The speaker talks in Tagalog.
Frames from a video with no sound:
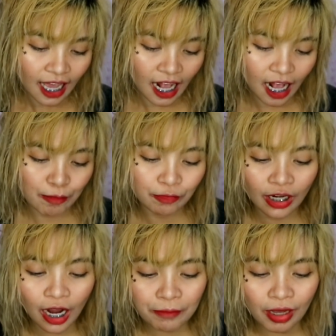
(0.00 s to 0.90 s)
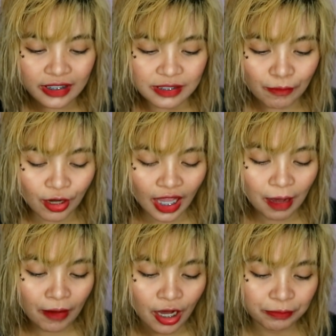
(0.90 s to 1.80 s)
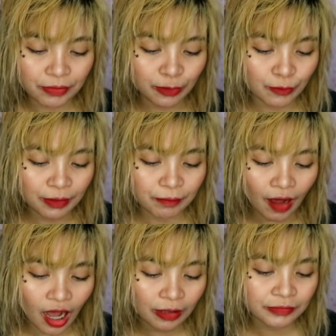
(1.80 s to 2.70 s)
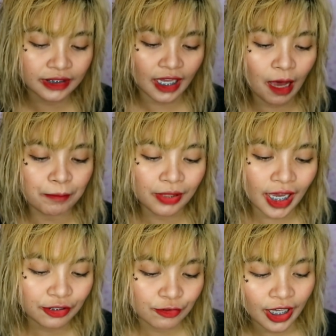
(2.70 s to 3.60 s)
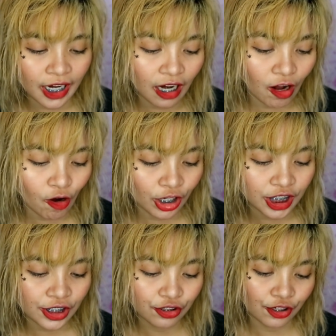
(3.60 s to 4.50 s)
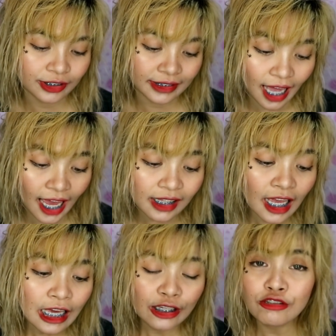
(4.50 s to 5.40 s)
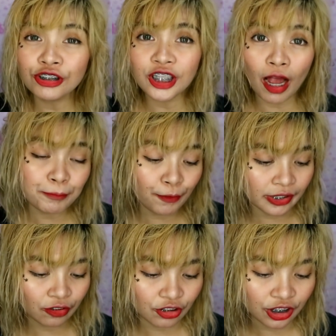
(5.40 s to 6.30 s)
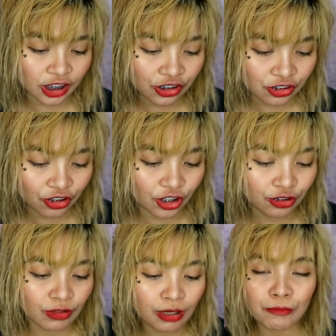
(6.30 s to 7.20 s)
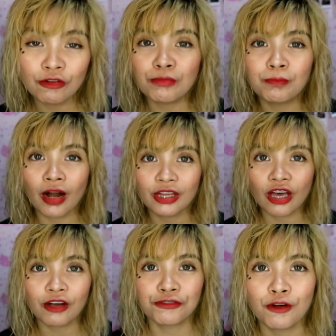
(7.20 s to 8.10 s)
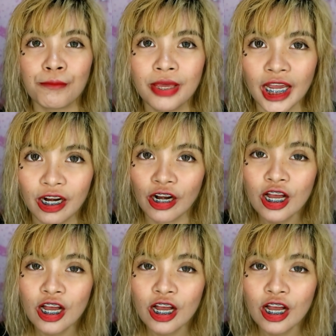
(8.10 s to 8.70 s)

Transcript: Um, rub a small amount between palms. Apply to hair according to your style. Use shampoo and conditioner to remove product from hair.